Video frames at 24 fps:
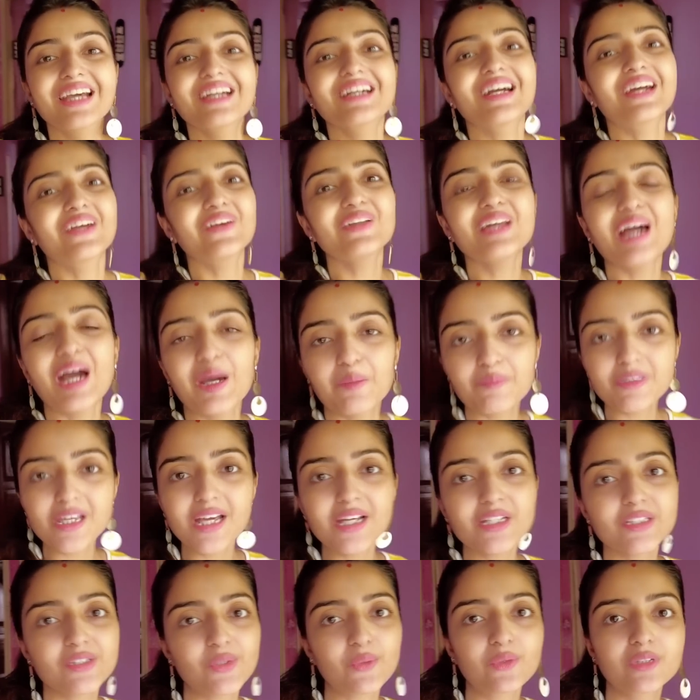কারণ আমি
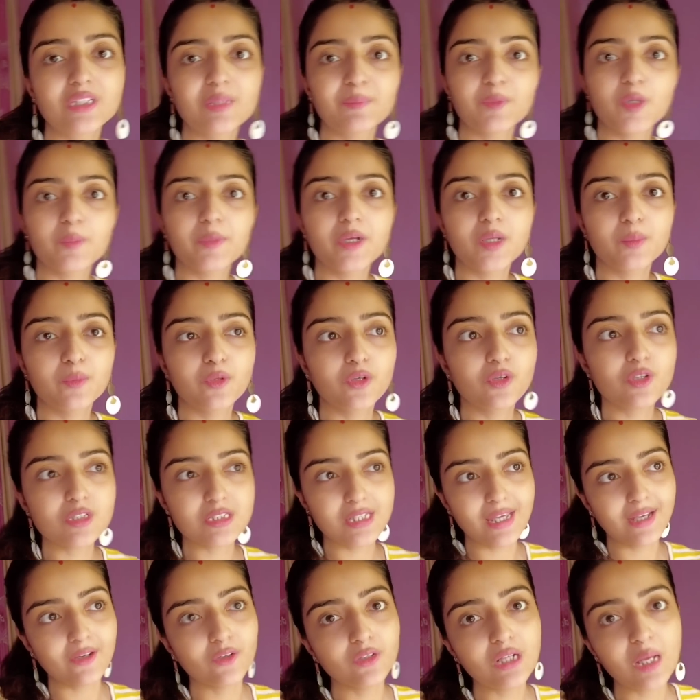আর সৌরদীপ তো বেরোবো হচ্ছে
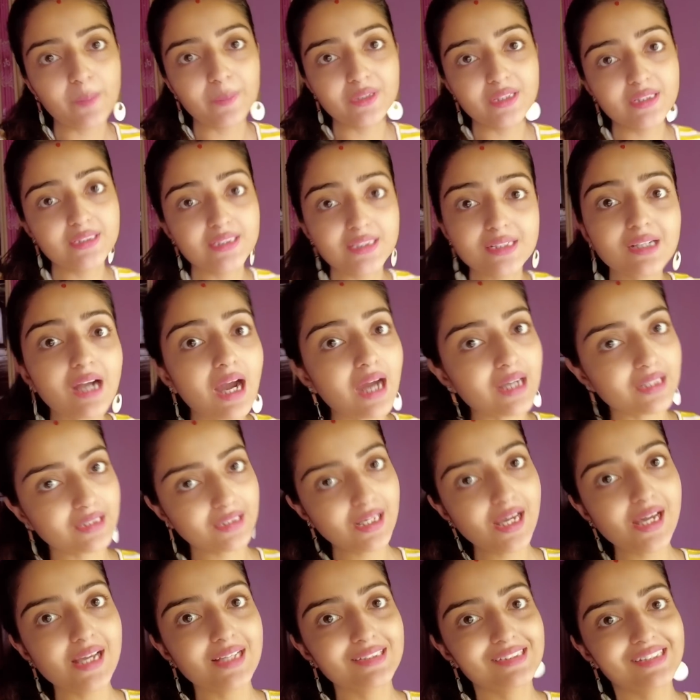এখন আমাদের যে
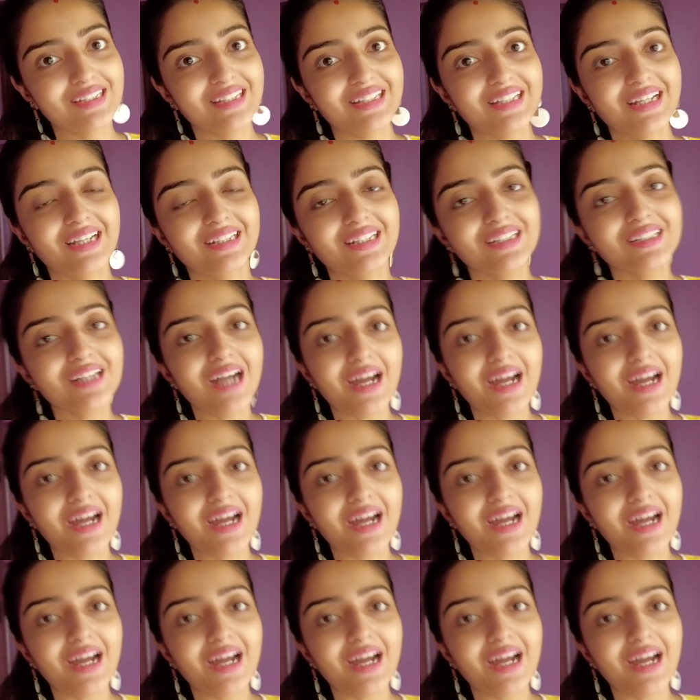কার্ডটা আছে এখানে